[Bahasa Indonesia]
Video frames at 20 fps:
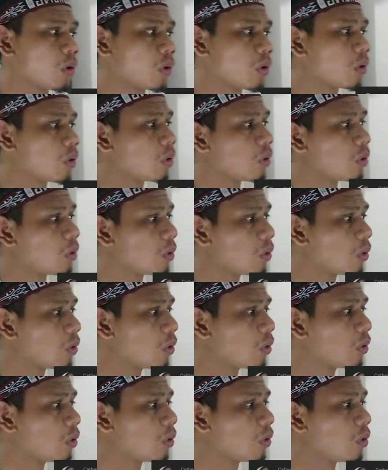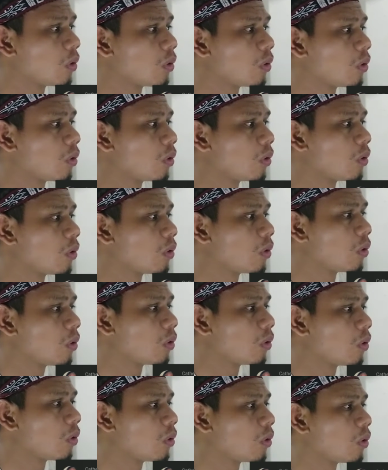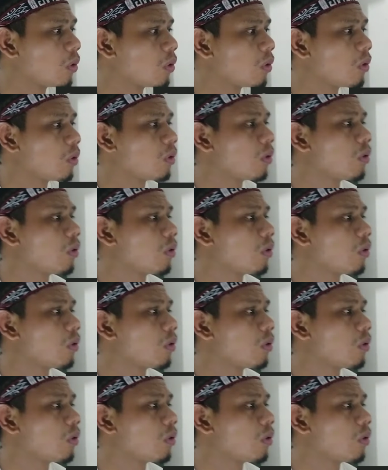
dengan keduanya Jande dan Vina.